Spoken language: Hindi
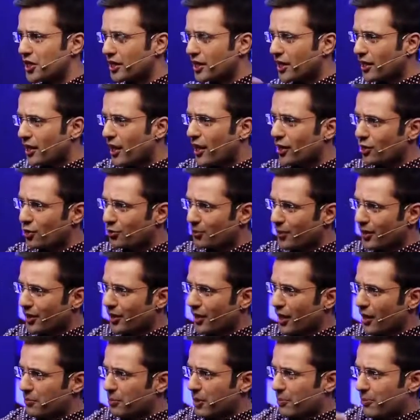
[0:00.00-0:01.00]
एक एक लाख रुपए
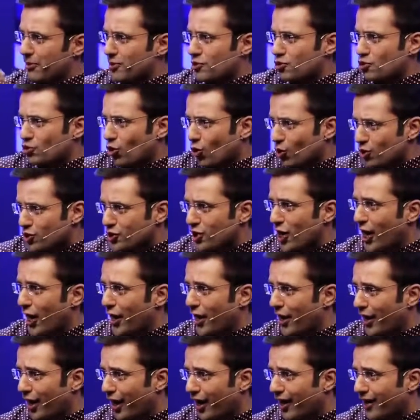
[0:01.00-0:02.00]
अगर आपके पास सौ से
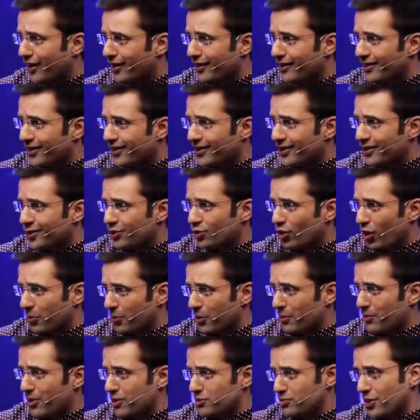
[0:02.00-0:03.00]
आया तो
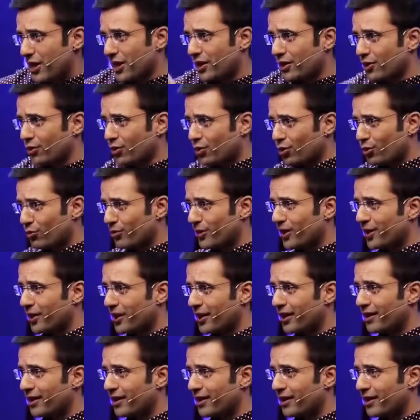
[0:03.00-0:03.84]
आपके पास में एक करोड़ रुपए आ